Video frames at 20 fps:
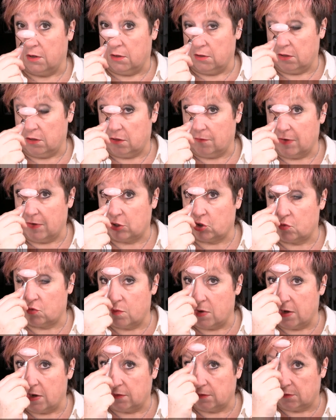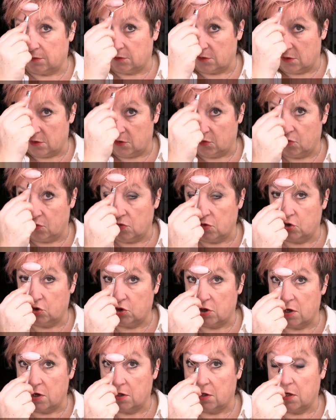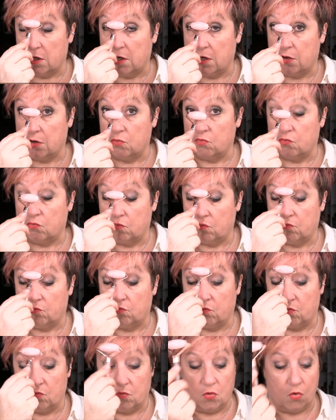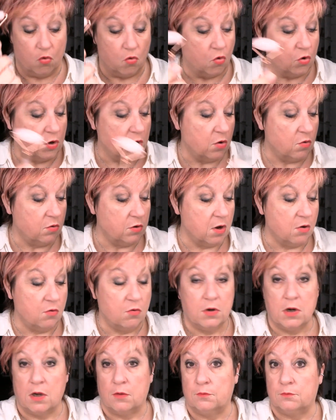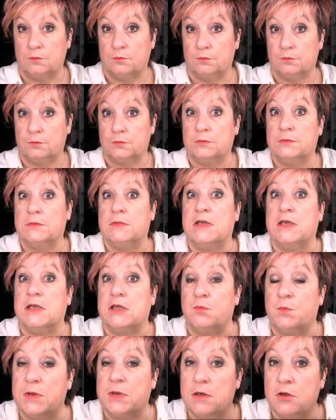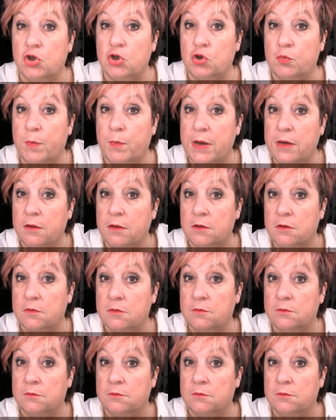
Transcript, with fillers: Nicht wegschmeißen, sondern in den Kühlschrank legen. Oder, oder, oder. Ich bin gespannt